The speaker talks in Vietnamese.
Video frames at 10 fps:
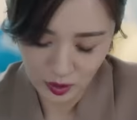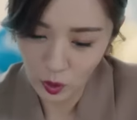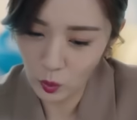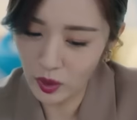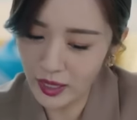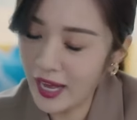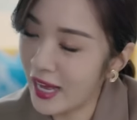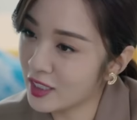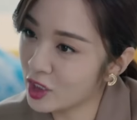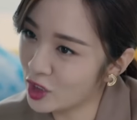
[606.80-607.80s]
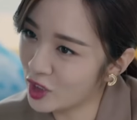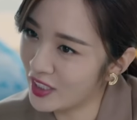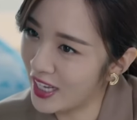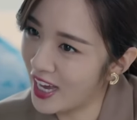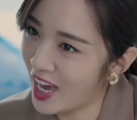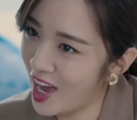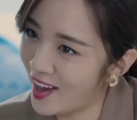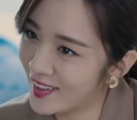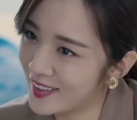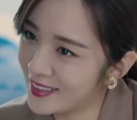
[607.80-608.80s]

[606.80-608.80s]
Có thể thấy, sự gia tăng của các